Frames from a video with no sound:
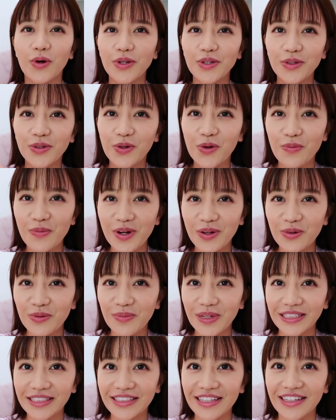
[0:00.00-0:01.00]
こういう
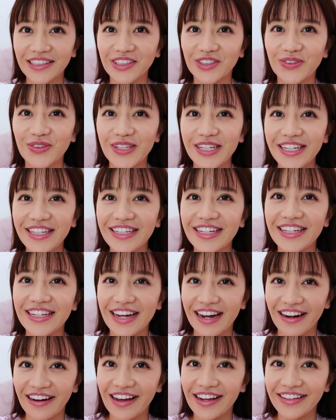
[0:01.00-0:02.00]
細々したやつを一気
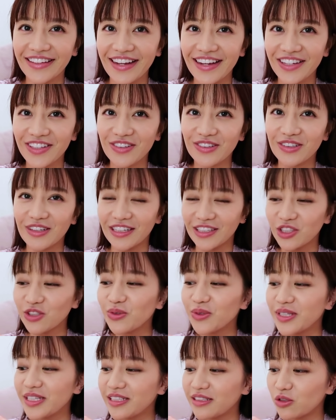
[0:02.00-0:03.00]
に洗いたい人とか超
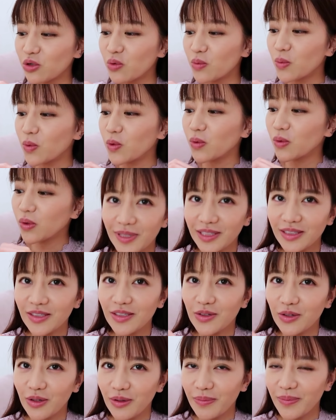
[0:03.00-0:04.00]
いいと思う。別
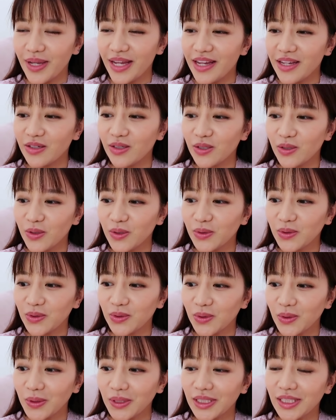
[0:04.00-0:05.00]
にこれメイク用
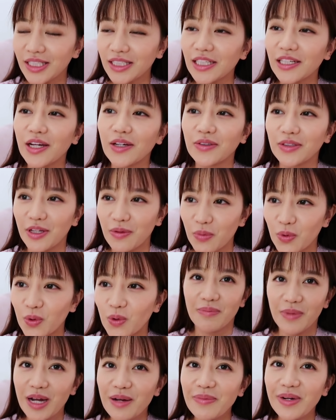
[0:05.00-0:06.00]
としてじゃなくても、
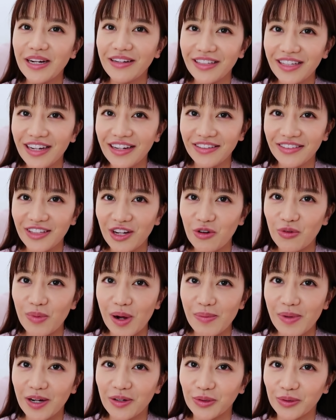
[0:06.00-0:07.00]
まあまあリアルなお
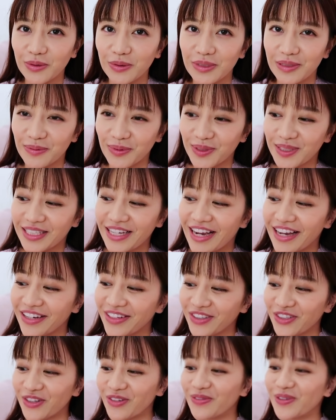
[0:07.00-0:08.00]
ままごとにも使え
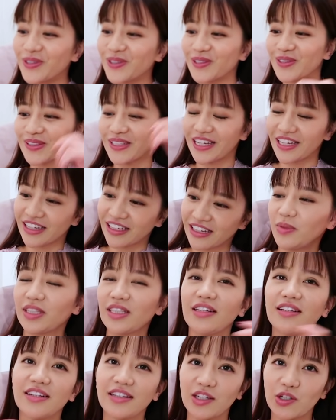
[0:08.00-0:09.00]
ると思うので。まあ
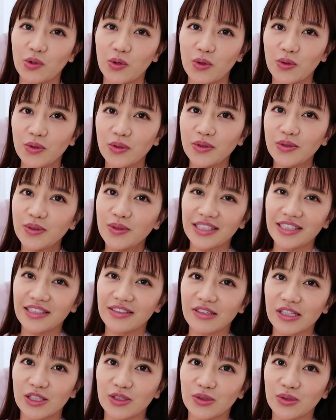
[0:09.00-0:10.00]
ただね、ここの
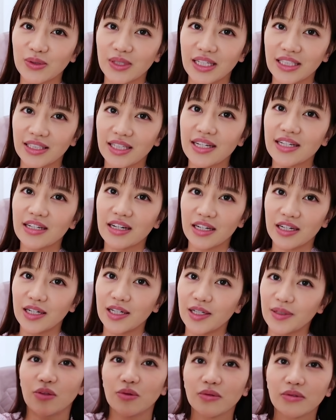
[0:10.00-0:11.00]
シールはちょっとダサいか
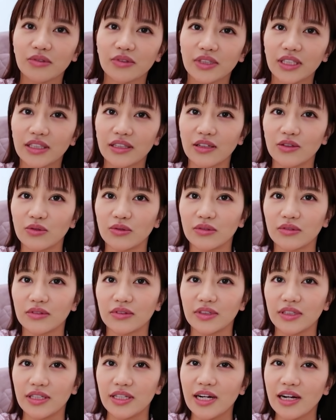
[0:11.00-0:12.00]
ら、本当なんだろう。
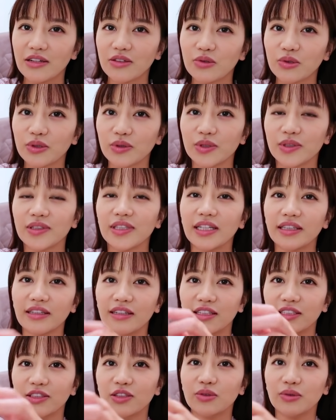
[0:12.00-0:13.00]
いらんことすなって
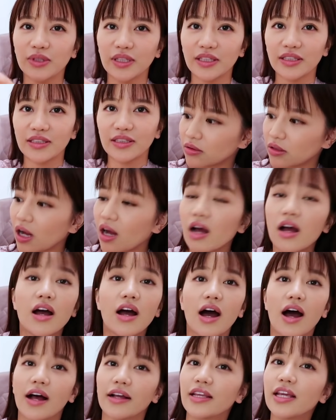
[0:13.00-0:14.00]
感じよね。あ、
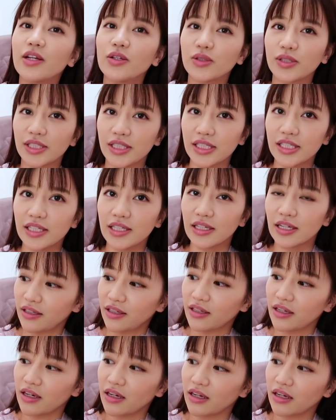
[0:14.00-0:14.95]
剥げるし、なん